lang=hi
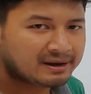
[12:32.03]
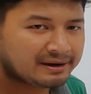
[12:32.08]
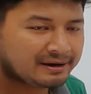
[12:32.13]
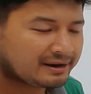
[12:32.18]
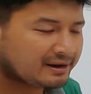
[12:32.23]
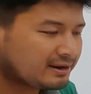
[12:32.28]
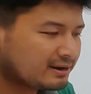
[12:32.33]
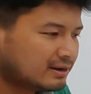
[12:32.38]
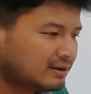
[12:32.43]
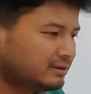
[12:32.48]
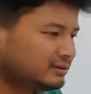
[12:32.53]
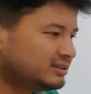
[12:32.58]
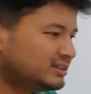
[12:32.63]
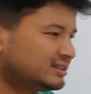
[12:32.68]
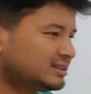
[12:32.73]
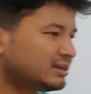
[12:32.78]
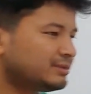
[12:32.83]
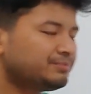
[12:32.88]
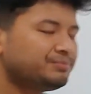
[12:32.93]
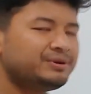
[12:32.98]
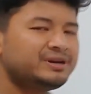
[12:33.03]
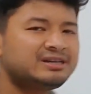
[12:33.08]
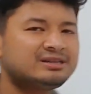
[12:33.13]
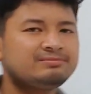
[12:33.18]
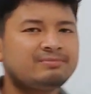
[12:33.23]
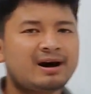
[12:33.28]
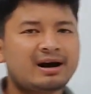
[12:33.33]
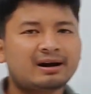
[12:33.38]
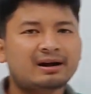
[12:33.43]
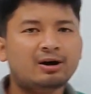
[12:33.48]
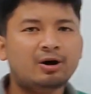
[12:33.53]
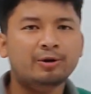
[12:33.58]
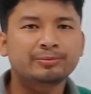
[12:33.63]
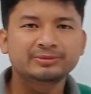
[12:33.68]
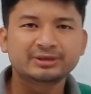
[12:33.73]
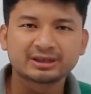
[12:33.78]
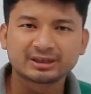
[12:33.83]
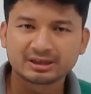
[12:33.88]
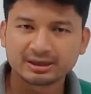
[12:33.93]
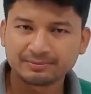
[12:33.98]
ठीक है जैसे कि 20 मार्क का
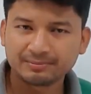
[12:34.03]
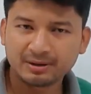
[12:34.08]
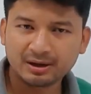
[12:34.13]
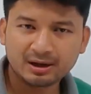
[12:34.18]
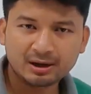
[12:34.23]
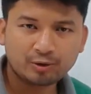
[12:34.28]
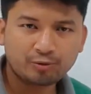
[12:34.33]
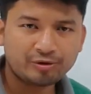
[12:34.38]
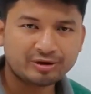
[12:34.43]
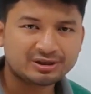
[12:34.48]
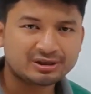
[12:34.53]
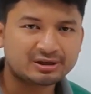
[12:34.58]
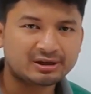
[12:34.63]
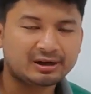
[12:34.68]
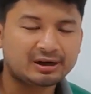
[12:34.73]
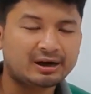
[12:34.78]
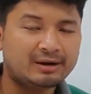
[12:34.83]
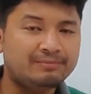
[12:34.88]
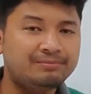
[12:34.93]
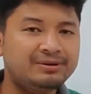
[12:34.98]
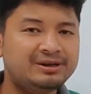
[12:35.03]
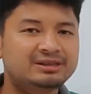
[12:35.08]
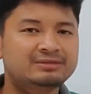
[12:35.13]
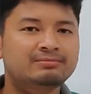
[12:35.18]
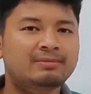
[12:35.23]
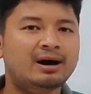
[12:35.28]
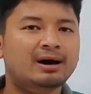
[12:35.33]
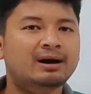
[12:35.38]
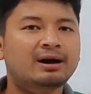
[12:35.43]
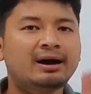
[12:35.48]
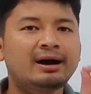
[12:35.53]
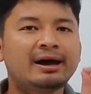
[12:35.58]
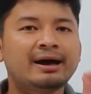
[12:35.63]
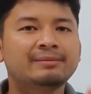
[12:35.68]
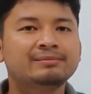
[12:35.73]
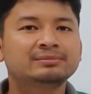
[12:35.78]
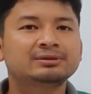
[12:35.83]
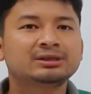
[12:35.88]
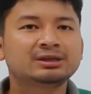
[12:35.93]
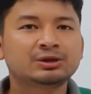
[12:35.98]
ऑब्जेक्टिव क्वेश्चन रहेगा 20 मार्क का
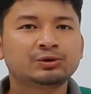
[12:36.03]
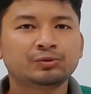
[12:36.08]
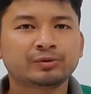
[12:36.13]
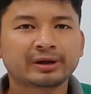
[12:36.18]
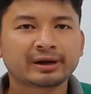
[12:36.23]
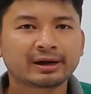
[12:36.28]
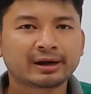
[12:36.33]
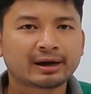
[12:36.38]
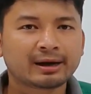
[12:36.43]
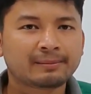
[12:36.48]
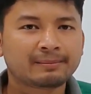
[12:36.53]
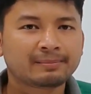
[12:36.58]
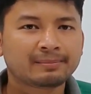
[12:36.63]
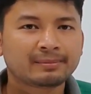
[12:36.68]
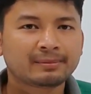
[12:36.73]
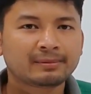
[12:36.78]
एम रहेगा